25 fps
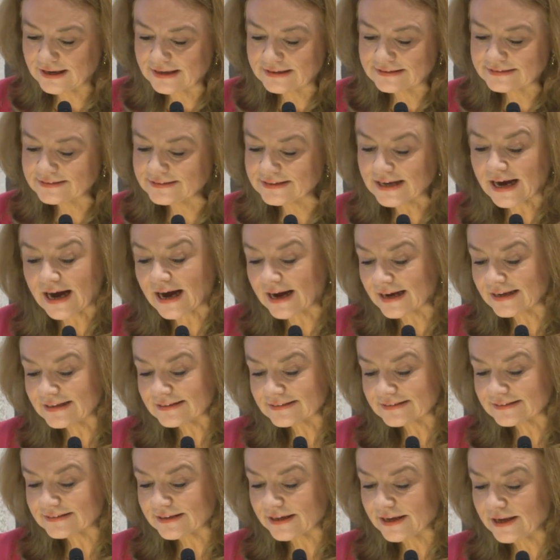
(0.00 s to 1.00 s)
Sie
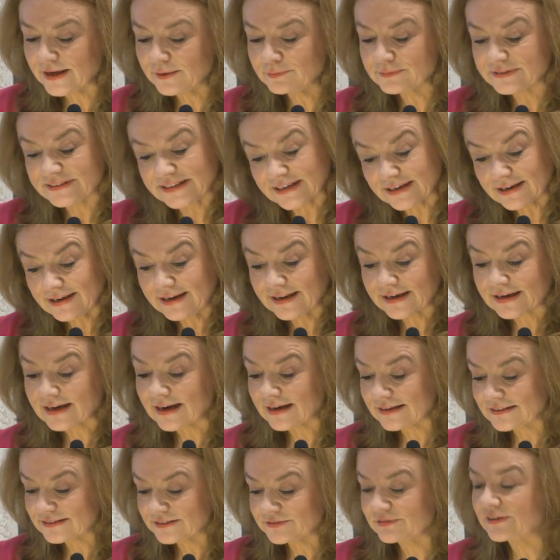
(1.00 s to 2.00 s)
heißt Im
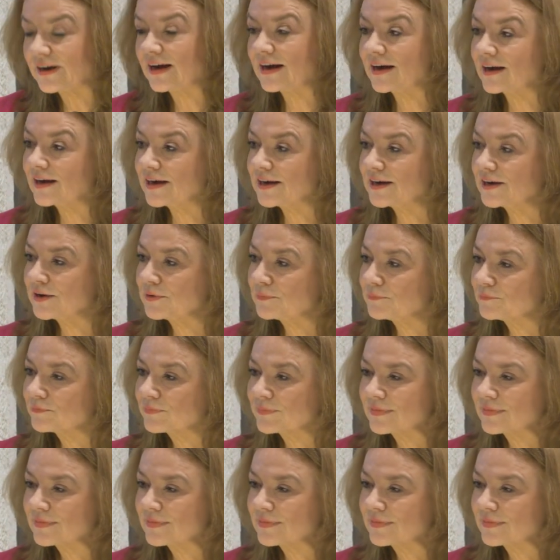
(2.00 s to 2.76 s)
Sittlichkeitsverein.